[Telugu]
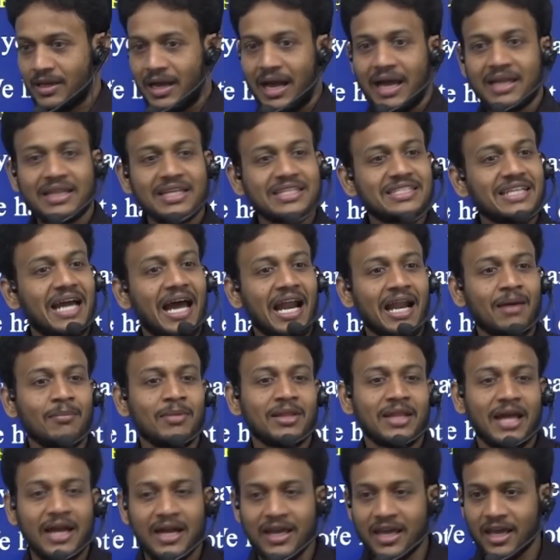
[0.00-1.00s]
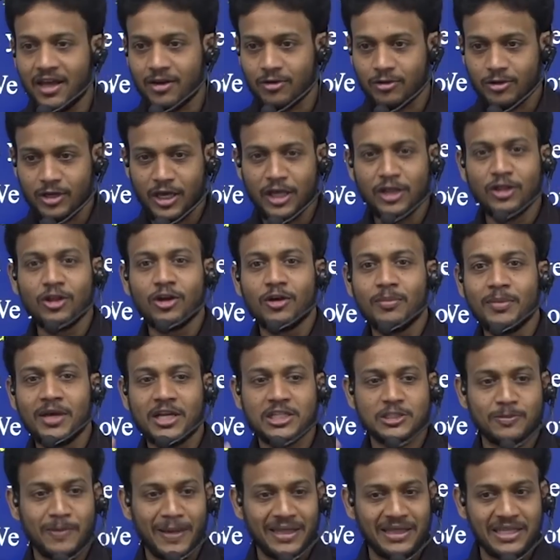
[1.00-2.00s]
అయితే చాలామంది అడిగారు ఎందుకు
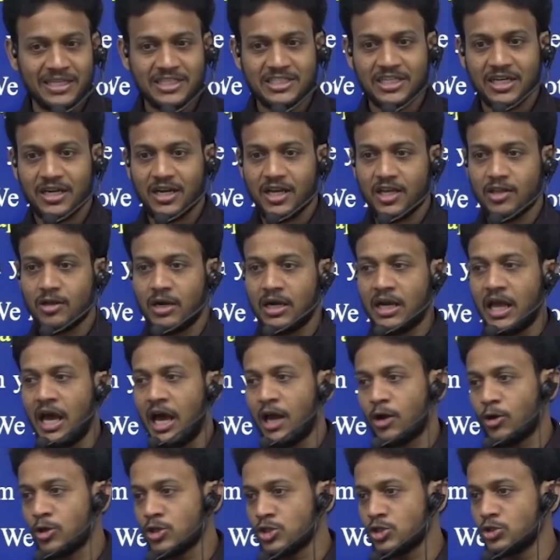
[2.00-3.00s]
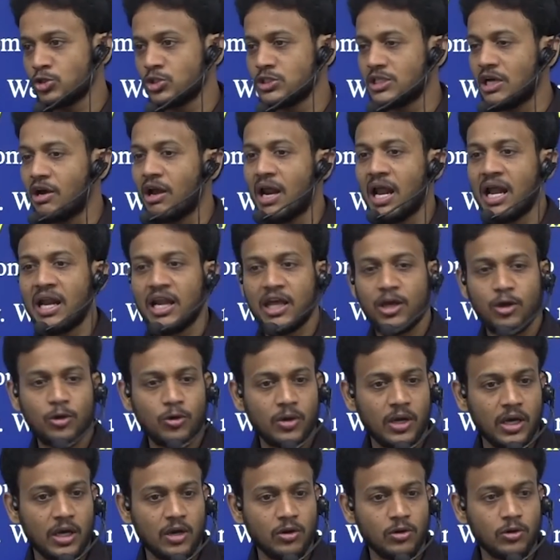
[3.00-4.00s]
మీరు స్పందించట్లేదు అంటే ఆ రోజు జవహర్లాల్
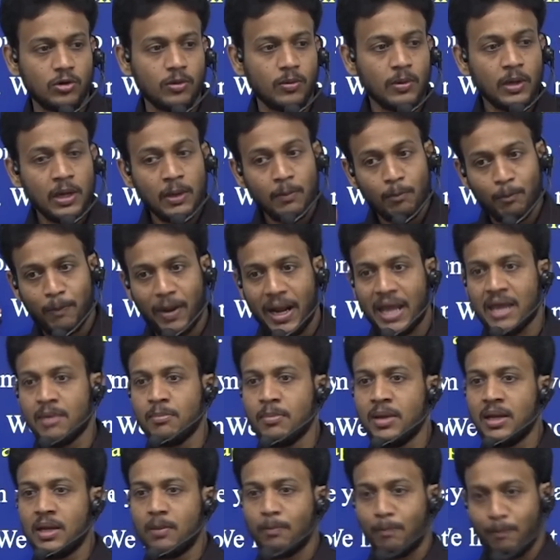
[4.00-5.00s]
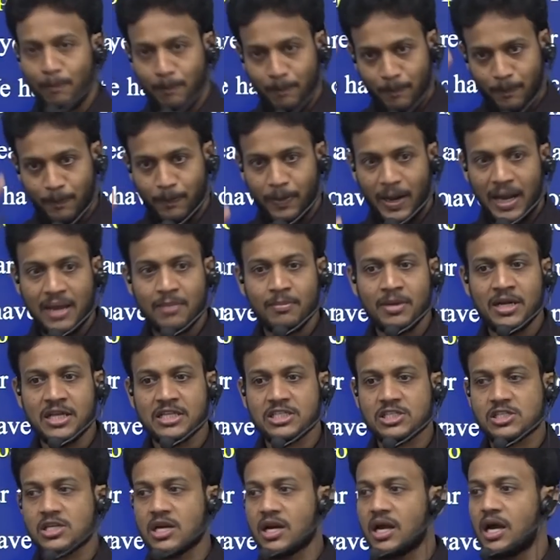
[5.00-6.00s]
నెహ్రూ గారు ప్రైమ్ ప్రైమ్
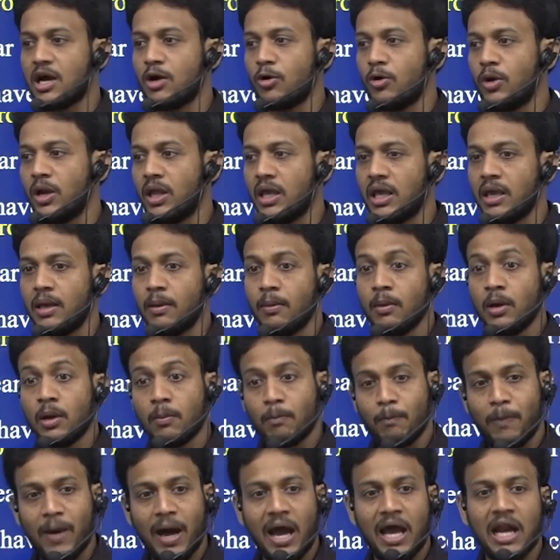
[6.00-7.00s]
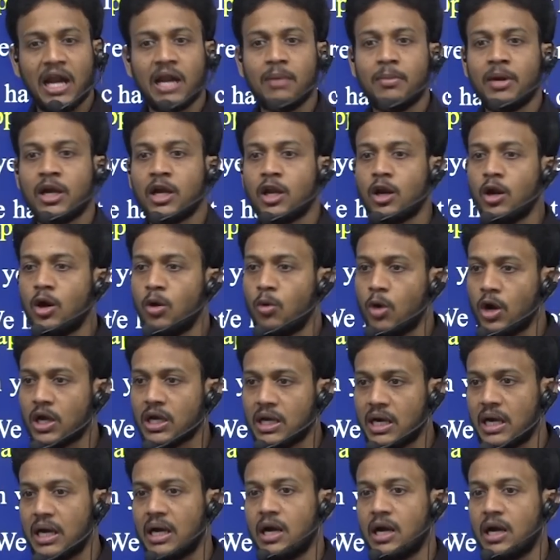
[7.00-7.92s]
మినిస్టర్గా ఉండి పార్లమెంటులో ఒక